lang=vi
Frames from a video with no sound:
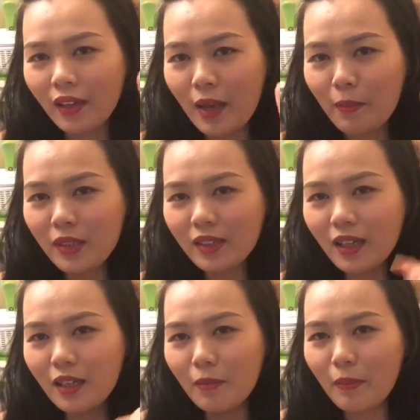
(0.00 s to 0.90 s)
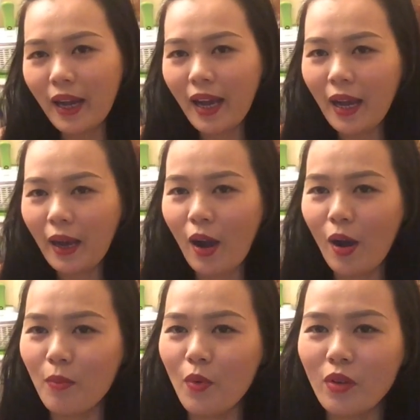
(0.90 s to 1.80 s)
Điểm thứ tư mà
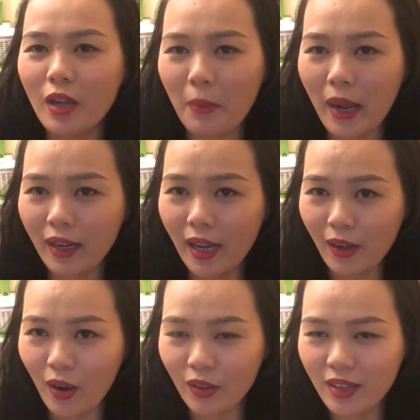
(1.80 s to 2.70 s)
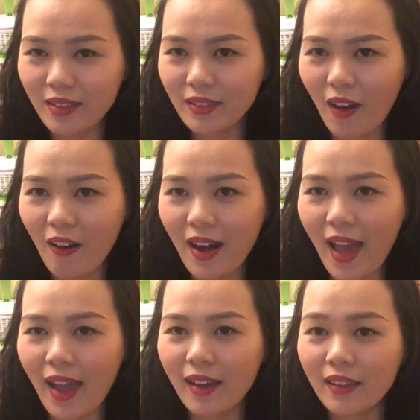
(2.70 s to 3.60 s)
họ muốn các bạn hẹn hò nhất đó
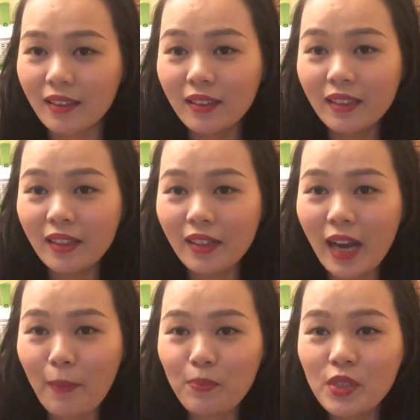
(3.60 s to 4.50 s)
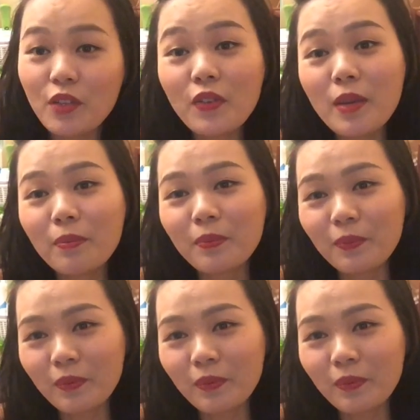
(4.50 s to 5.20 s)
là rạp chiếu phim.